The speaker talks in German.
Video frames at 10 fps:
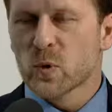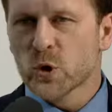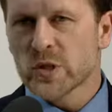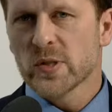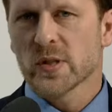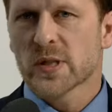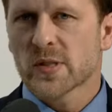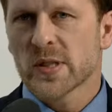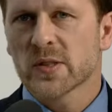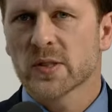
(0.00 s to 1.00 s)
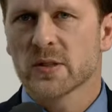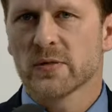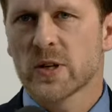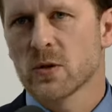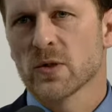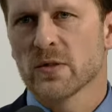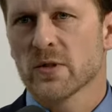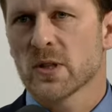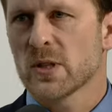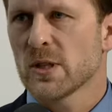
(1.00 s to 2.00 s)
durch diese rasante Entwicklung, die
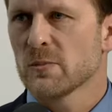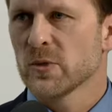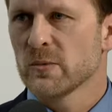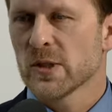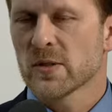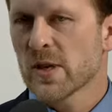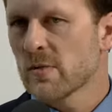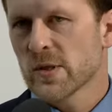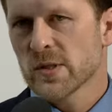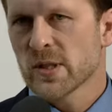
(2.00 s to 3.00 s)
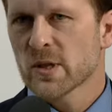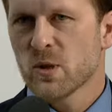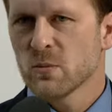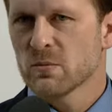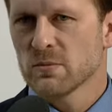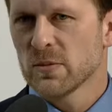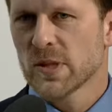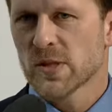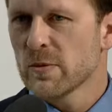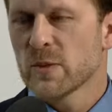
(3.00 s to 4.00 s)
wir haben, die wir teilweise ja kaum
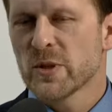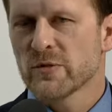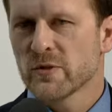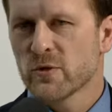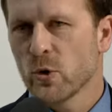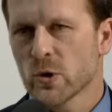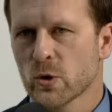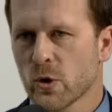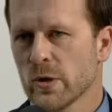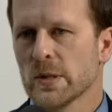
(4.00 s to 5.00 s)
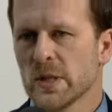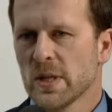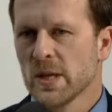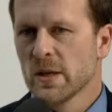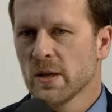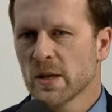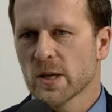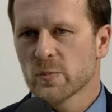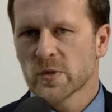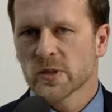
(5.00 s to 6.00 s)
mehr selber mitverfolgen können,
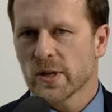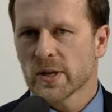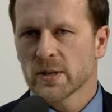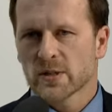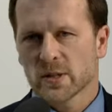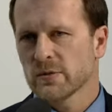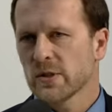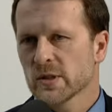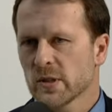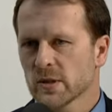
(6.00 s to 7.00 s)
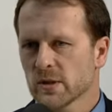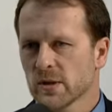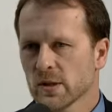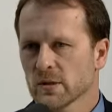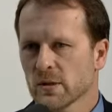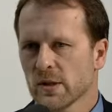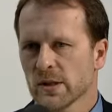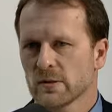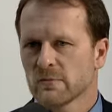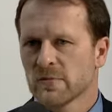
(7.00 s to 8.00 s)
ergibt sich eigentlich Tag für Tag
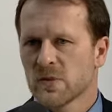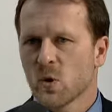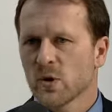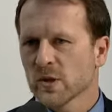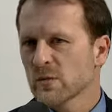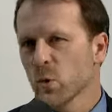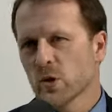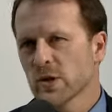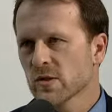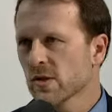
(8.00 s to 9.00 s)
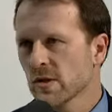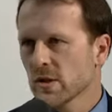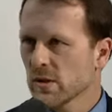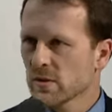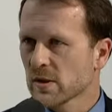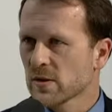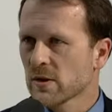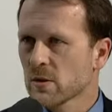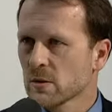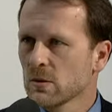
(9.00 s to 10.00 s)
irgendein neues mögliches
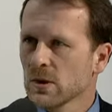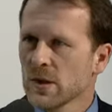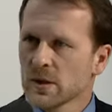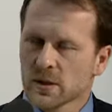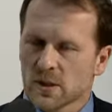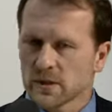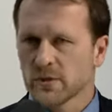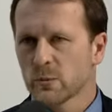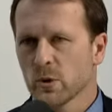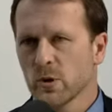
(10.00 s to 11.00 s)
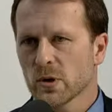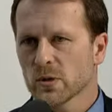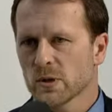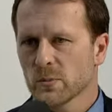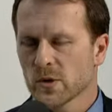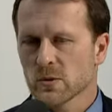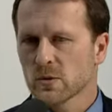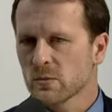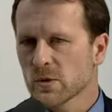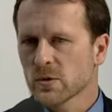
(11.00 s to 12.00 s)
Sicherheitsrisiko, gerade für Behörden, die
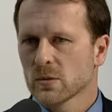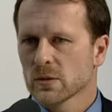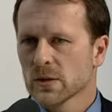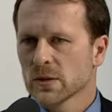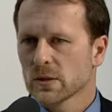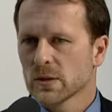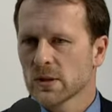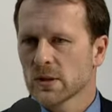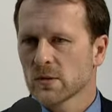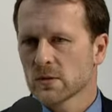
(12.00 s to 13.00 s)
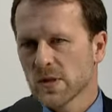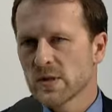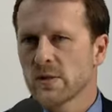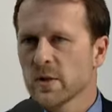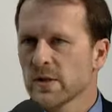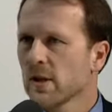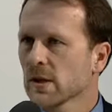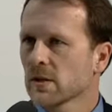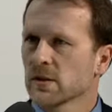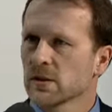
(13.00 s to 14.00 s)
personenbezogene äh, sensible
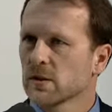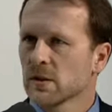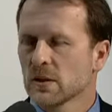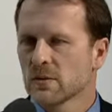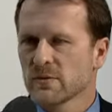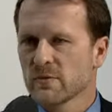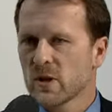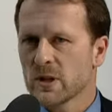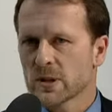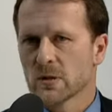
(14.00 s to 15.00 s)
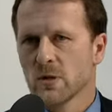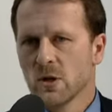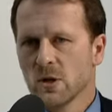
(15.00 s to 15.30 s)
Daten dann äh, verwalten.